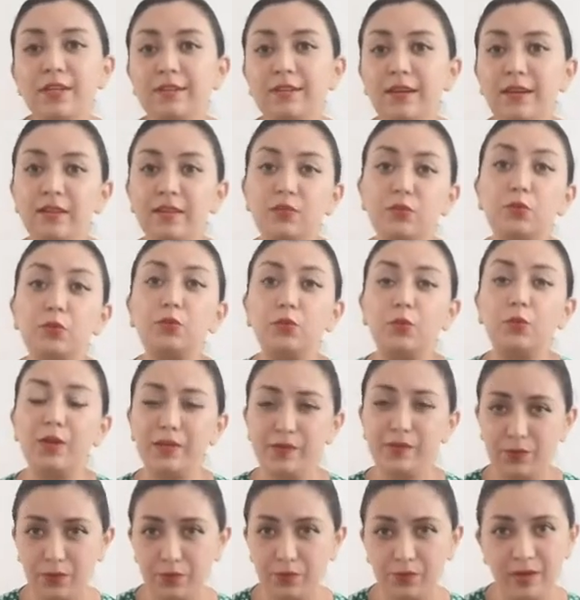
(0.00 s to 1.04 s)
y de la
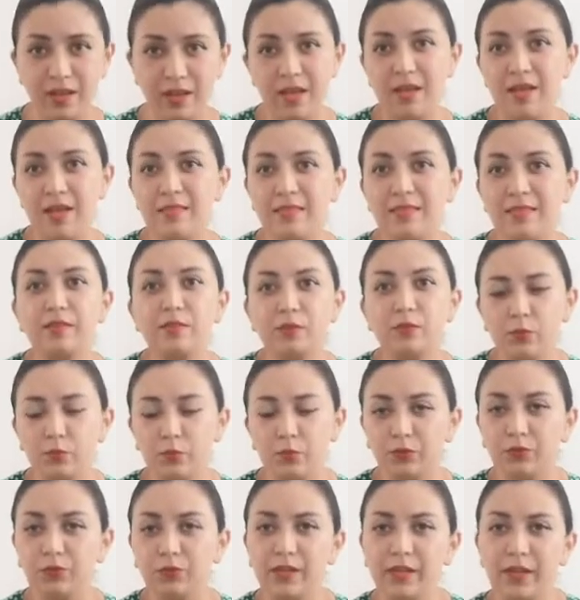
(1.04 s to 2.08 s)
estructuración de su
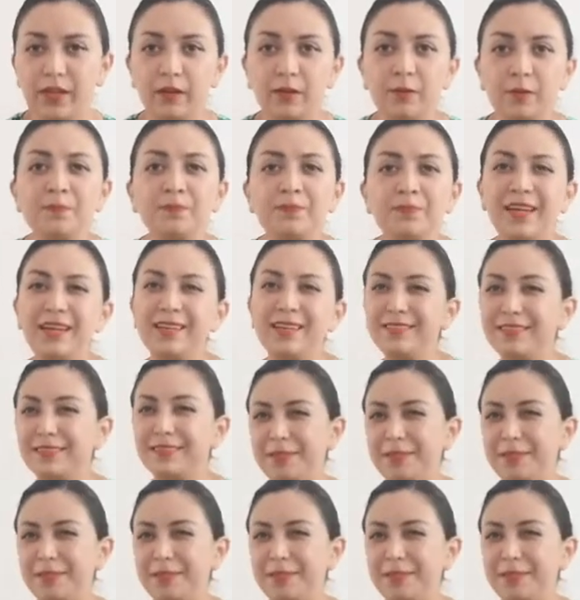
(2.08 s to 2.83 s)
música. ¿no? En